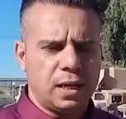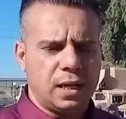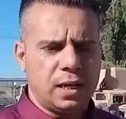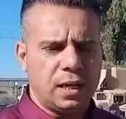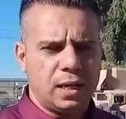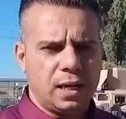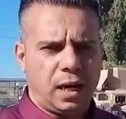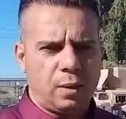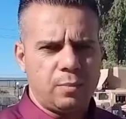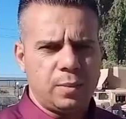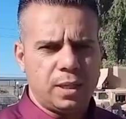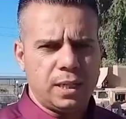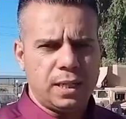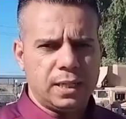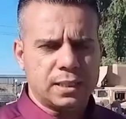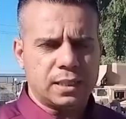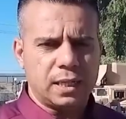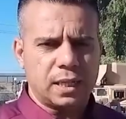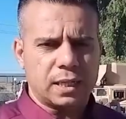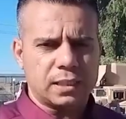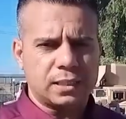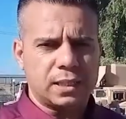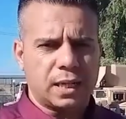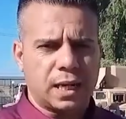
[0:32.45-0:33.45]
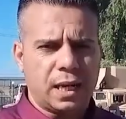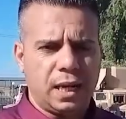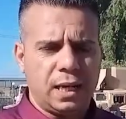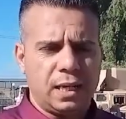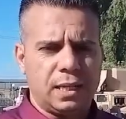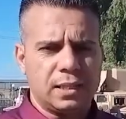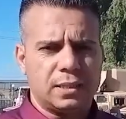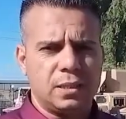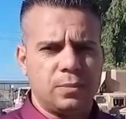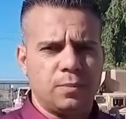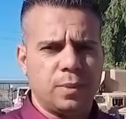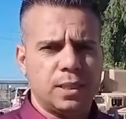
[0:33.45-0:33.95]
عمليه الاقتراع
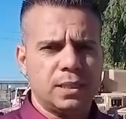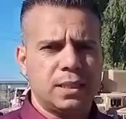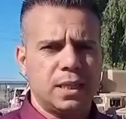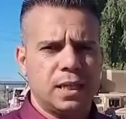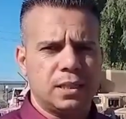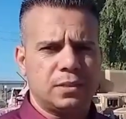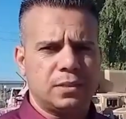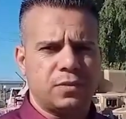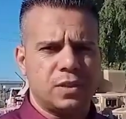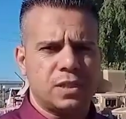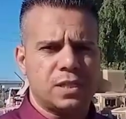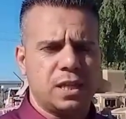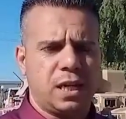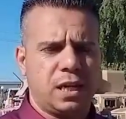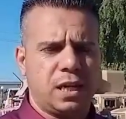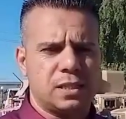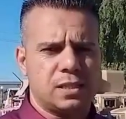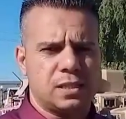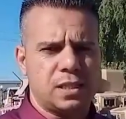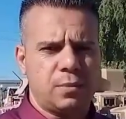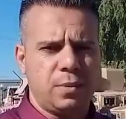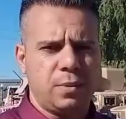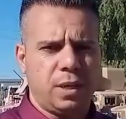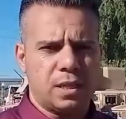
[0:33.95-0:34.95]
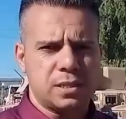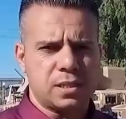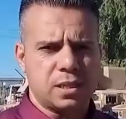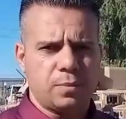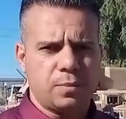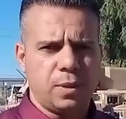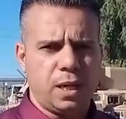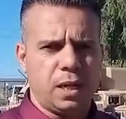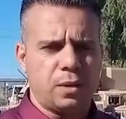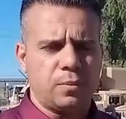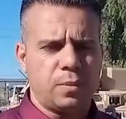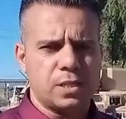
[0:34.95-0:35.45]
التي بدات في الساعه السابعه
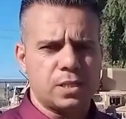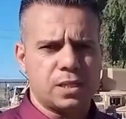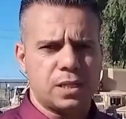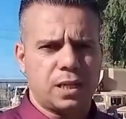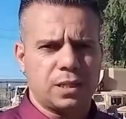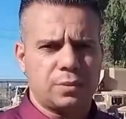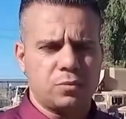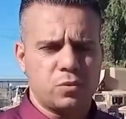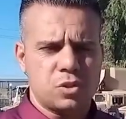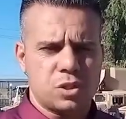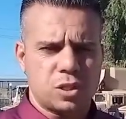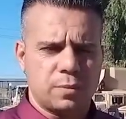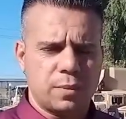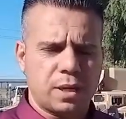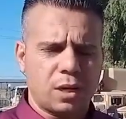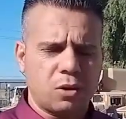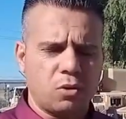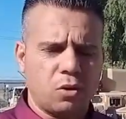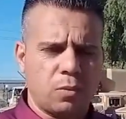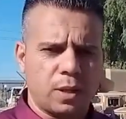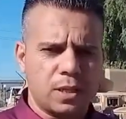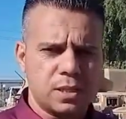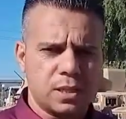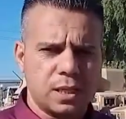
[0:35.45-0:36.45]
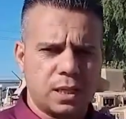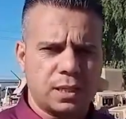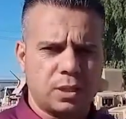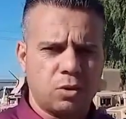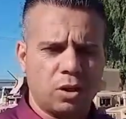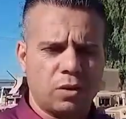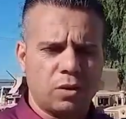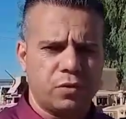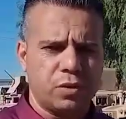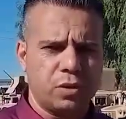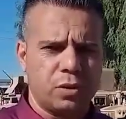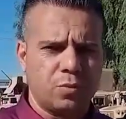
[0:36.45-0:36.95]
صباحا ما زالت مستمره وما زال
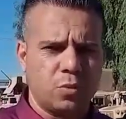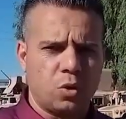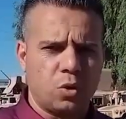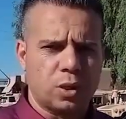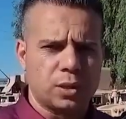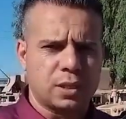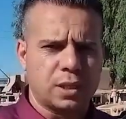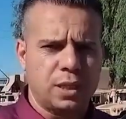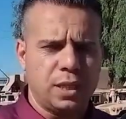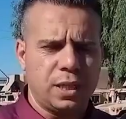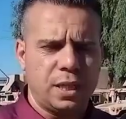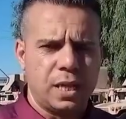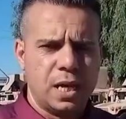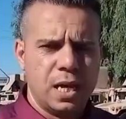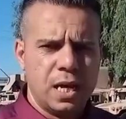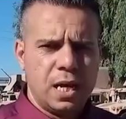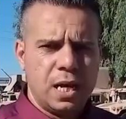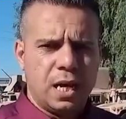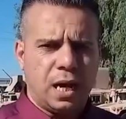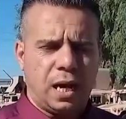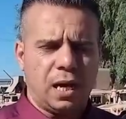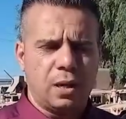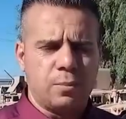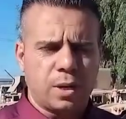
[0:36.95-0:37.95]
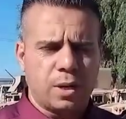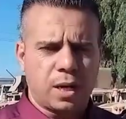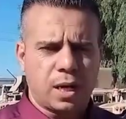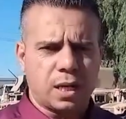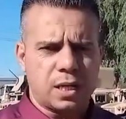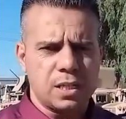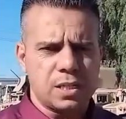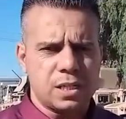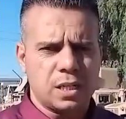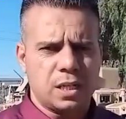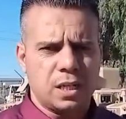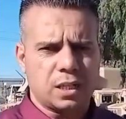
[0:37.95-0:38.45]
توافد المواطنين على
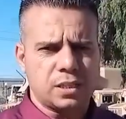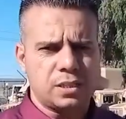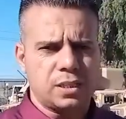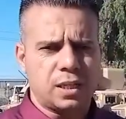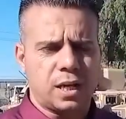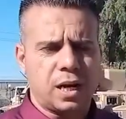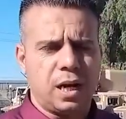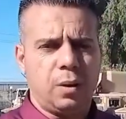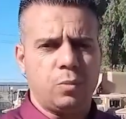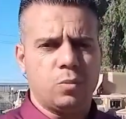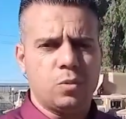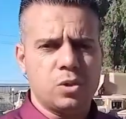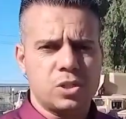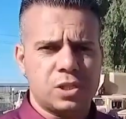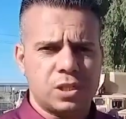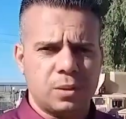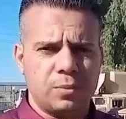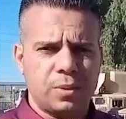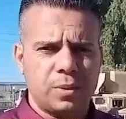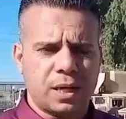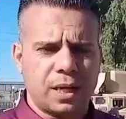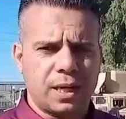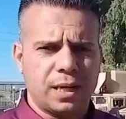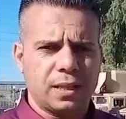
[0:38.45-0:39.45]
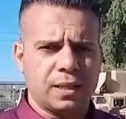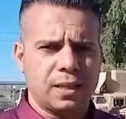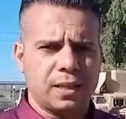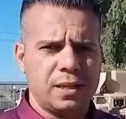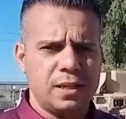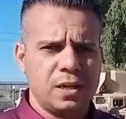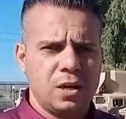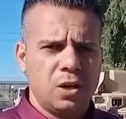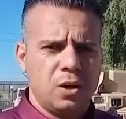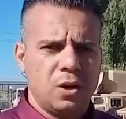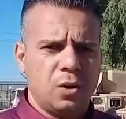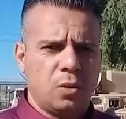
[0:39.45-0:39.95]
مراكز الاقتراع مستمر ايضا